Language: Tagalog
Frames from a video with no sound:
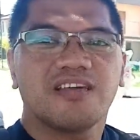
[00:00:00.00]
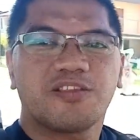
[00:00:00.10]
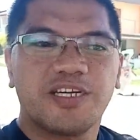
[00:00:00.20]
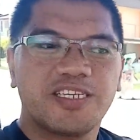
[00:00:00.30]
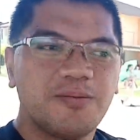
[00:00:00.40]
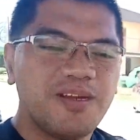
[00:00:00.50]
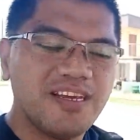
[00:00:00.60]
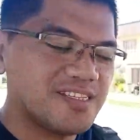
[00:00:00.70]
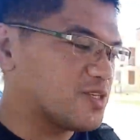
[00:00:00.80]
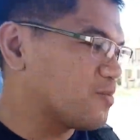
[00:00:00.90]
30
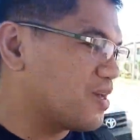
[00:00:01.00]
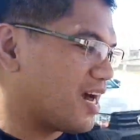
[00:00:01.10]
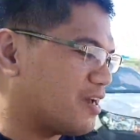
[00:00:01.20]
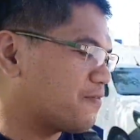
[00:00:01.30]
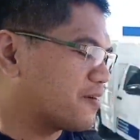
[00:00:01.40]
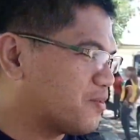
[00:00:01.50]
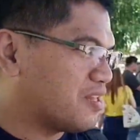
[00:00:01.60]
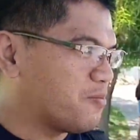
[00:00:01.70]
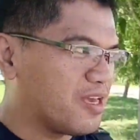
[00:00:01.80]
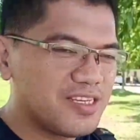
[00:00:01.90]
minutes yung biyahe from Mall
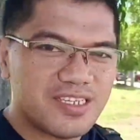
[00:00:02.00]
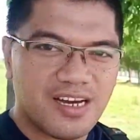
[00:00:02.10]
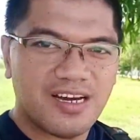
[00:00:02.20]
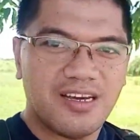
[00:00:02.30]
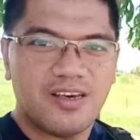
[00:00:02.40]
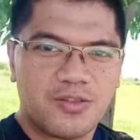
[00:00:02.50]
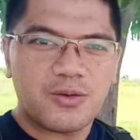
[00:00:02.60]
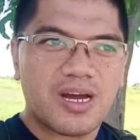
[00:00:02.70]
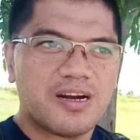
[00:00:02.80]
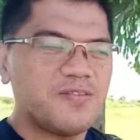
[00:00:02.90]
to
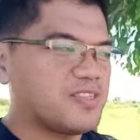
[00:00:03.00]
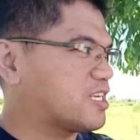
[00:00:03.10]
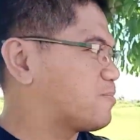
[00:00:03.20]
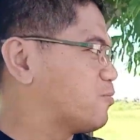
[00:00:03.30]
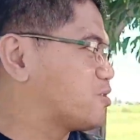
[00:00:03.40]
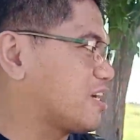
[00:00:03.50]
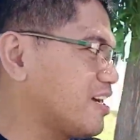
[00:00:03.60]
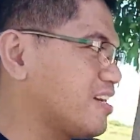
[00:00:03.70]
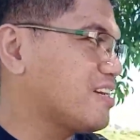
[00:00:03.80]
Cavite, po siya.